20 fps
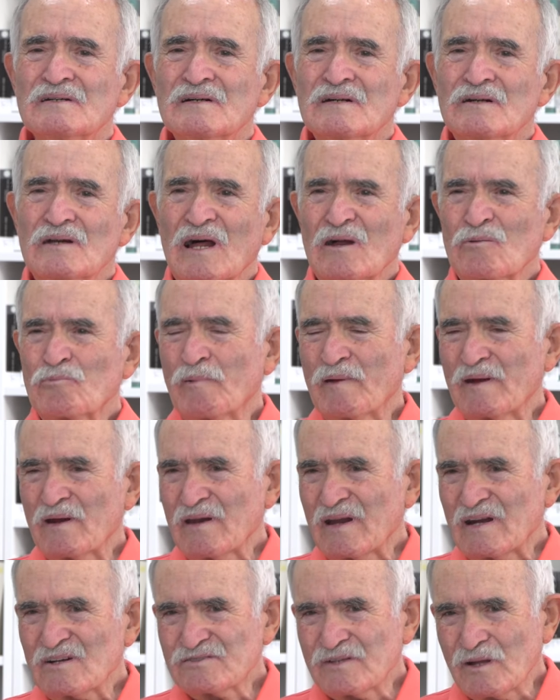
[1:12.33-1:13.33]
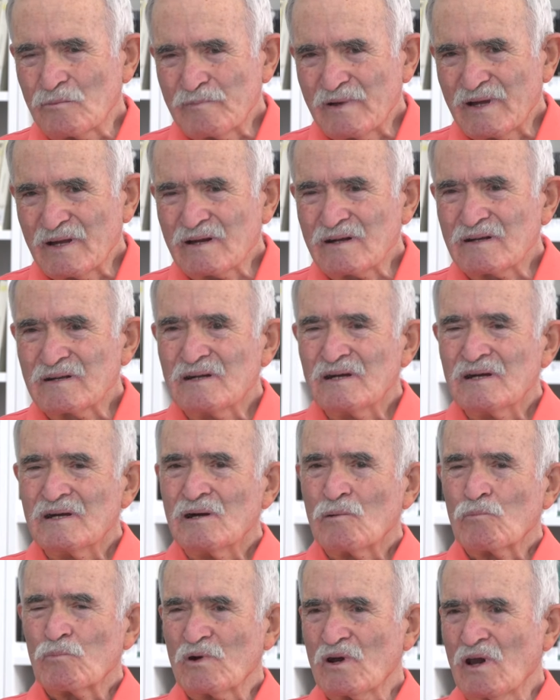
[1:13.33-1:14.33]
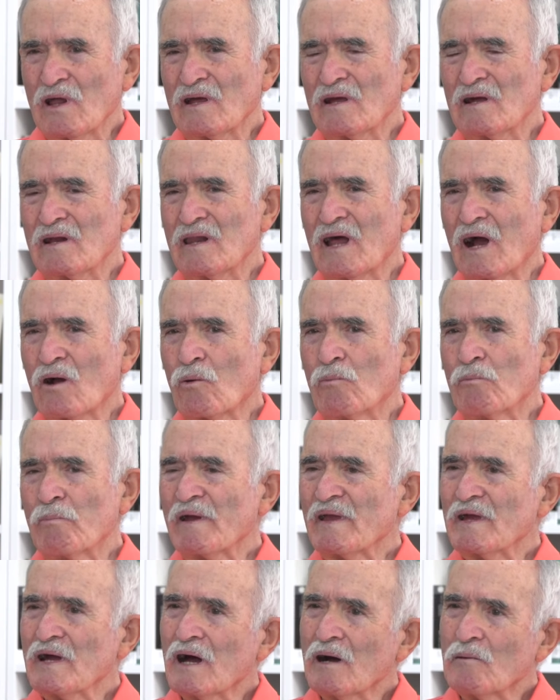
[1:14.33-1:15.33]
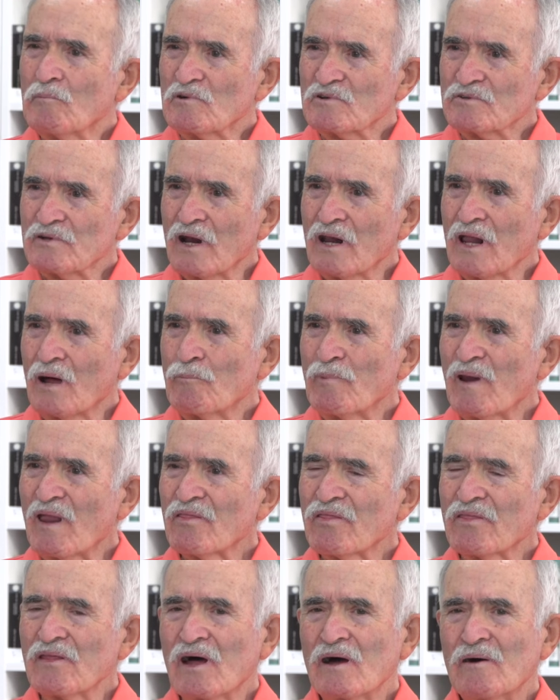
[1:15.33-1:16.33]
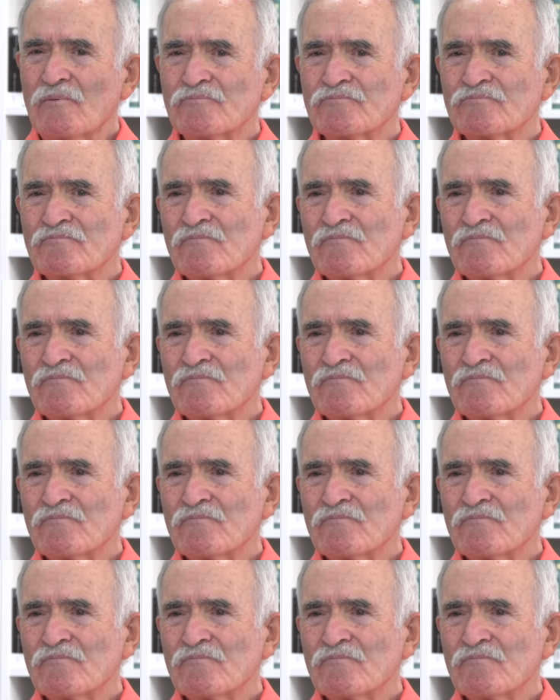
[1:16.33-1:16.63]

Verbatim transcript: las piernas también, pues la, acompañábamos a la plaza,